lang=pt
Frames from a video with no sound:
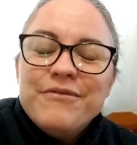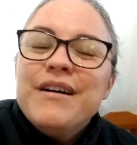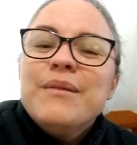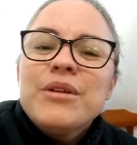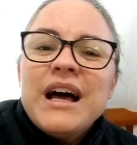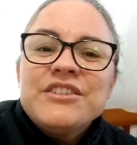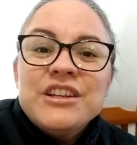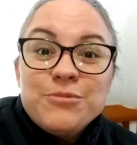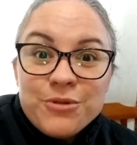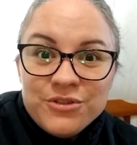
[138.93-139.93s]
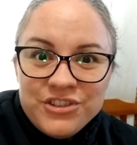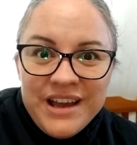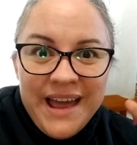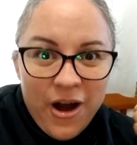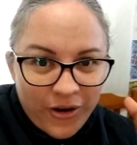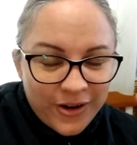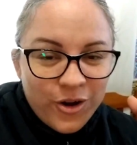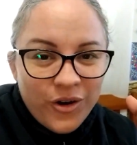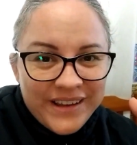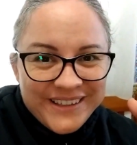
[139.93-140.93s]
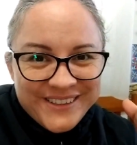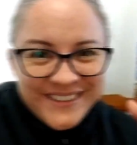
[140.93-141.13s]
Vamos lá, gente, porque o dia é, ó, corrido.